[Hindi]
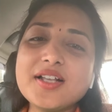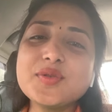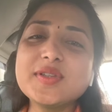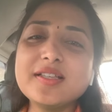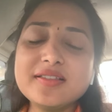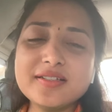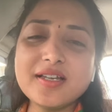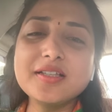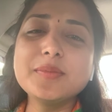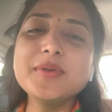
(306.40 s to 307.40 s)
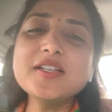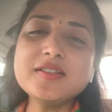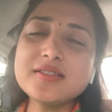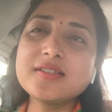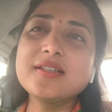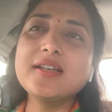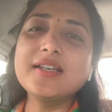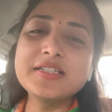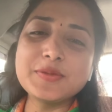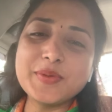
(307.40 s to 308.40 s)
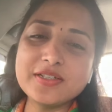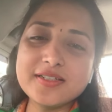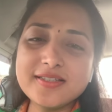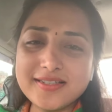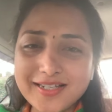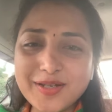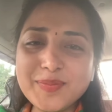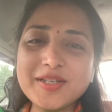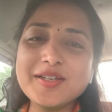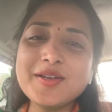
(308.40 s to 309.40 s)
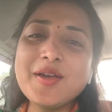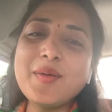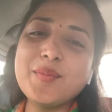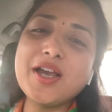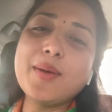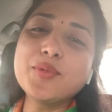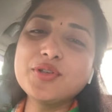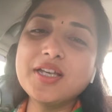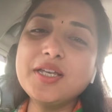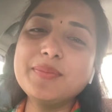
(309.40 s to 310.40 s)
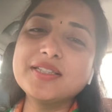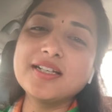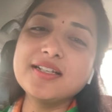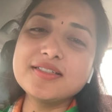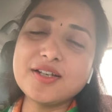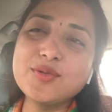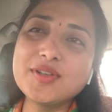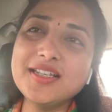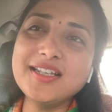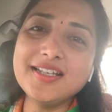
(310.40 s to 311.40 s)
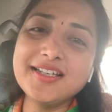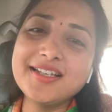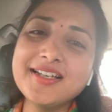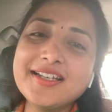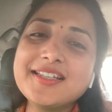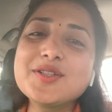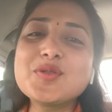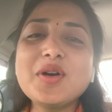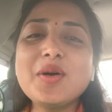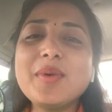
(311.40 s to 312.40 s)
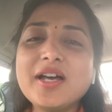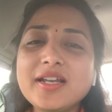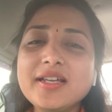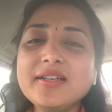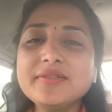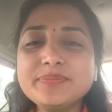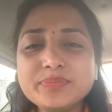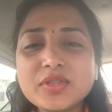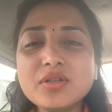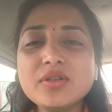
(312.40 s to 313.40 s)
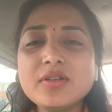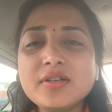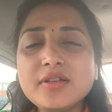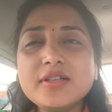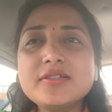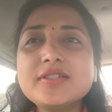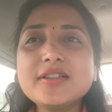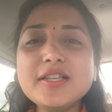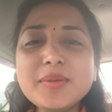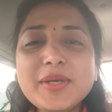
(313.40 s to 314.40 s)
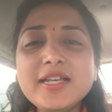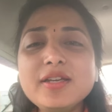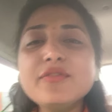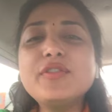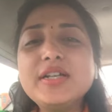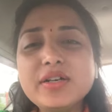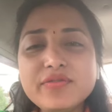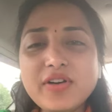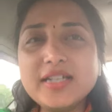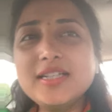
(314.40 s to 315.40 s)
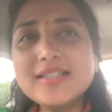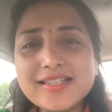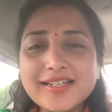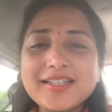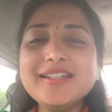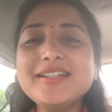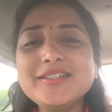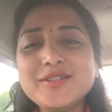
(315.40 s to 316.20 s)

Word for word: आज स्वतंत्रता दिवस इंडिपेंडेंस डे पे मैं आपको यही बताना चाहूंगी कि जो हमारे जितने भी फ्रीडम फाइटर्स रहे